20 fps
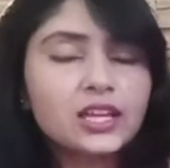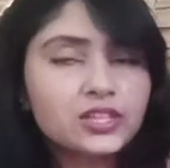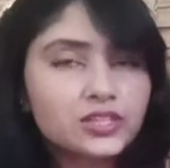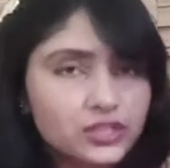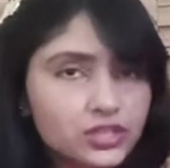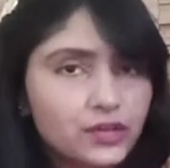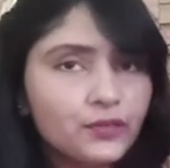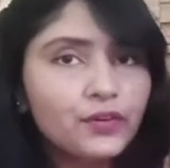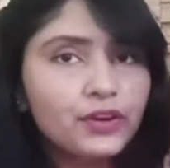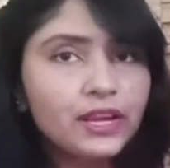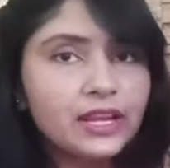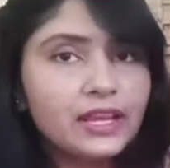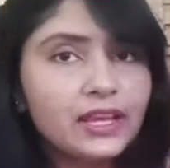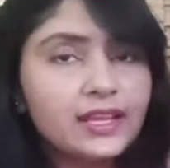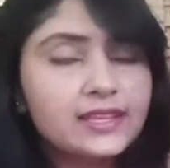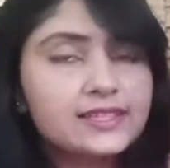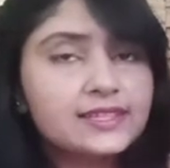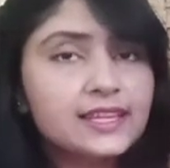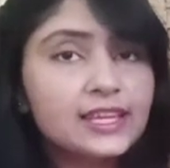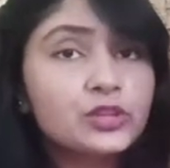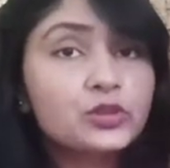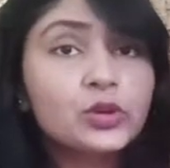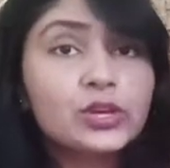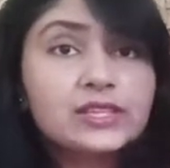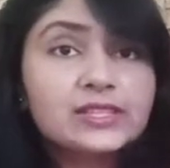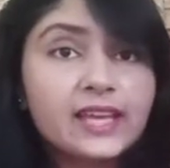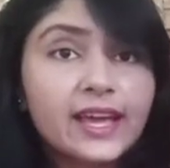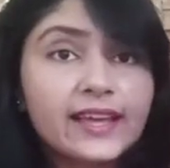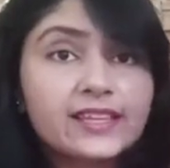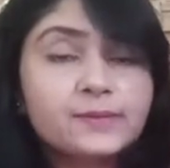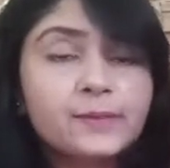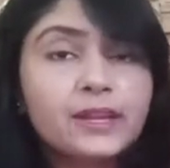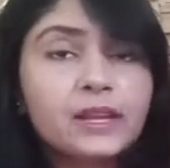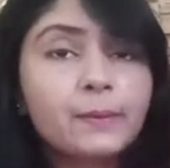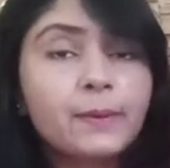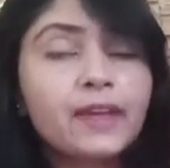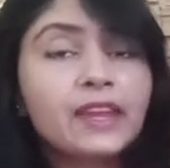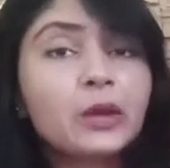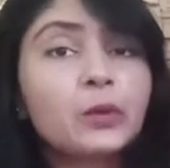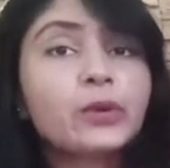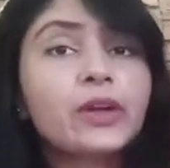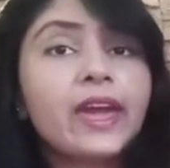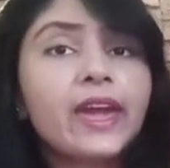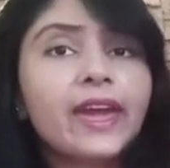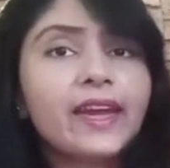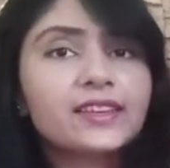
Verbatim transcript: अच्छी फिटिंग है इसकी जो ये साइज़ मैंने पहना हुआ है